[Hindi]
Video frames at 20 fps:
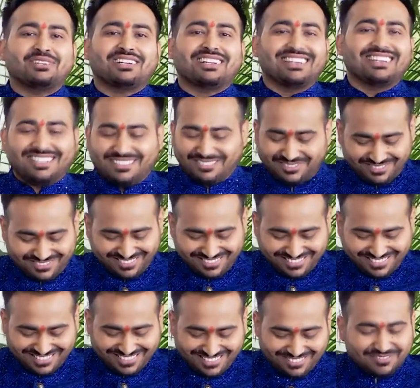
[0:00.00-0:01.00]
है
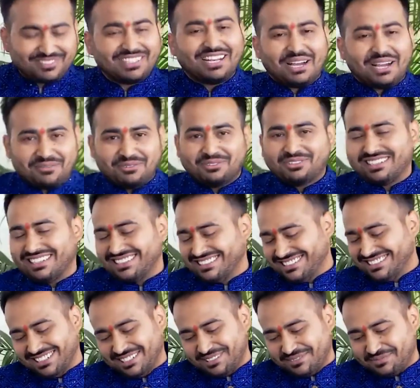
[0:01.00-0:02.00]
ना हो रहा
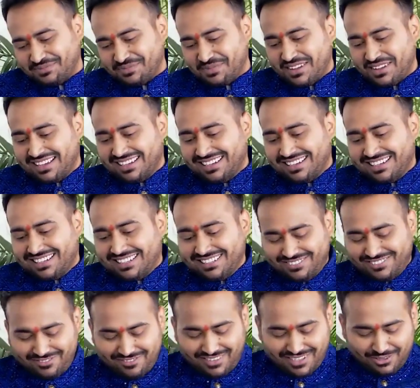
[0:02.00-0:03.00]
है जी हाँ
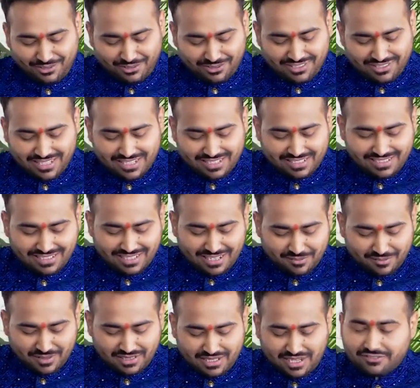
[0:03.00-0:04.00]
वेरी गुड जया जी
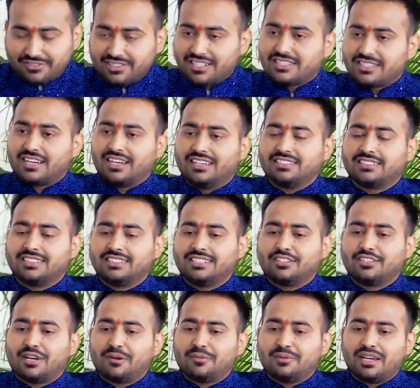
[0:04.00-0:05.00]
आपने काफी अच्छा आंसर
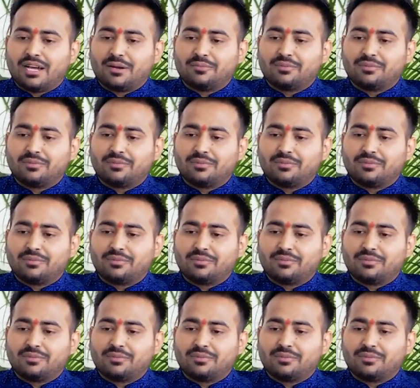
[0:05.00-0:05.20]
दिया और अभी